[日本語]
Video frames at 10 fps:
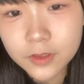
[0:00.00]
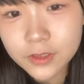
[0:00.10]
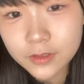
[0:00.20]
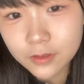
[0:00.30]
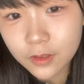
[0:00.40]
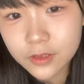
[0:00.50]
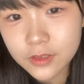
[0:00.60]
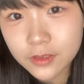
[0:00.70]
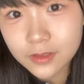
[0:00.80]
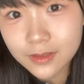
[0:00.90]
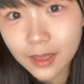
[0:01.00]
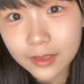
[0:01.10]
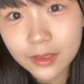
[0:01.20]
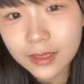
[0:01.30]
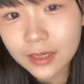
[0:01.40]
おすおす
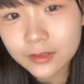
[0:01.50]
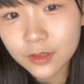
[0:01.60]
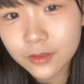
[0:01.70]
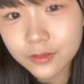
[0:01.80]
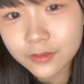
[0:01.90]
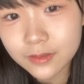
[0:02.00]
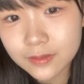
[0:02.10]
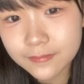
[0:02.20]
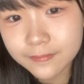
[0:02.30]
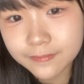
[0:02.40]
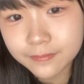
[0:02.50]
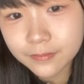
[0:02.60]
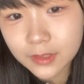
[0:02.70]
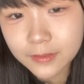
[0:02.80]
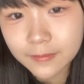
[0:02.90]
ハートありがとう
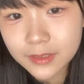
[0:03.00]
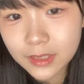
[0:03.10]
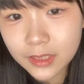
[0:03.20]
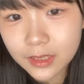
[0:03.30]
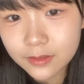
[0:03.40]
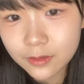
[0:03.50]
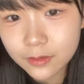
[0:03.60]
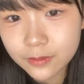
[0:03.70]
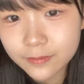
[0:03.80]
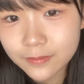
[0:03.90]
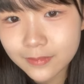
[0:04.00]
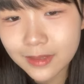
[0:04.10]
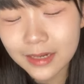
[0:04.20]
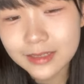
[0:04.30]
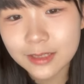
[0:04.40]
出ましたありがとう
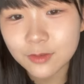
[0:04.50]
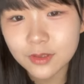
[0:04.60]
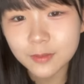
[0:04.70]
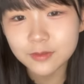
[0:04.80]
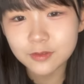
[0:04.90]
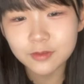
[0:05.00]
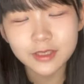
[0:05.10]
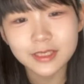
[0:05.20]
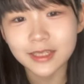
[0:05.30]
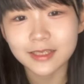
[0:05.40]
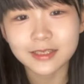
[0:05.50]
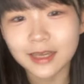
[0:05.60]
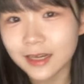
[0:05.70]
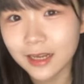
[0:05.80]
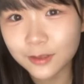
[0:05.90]
あなたはとても美しいです
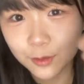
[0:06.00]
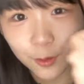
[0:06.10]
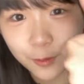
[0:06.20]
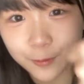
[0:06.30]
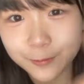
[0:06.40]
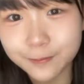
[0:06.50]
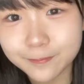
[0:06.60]
ありがとう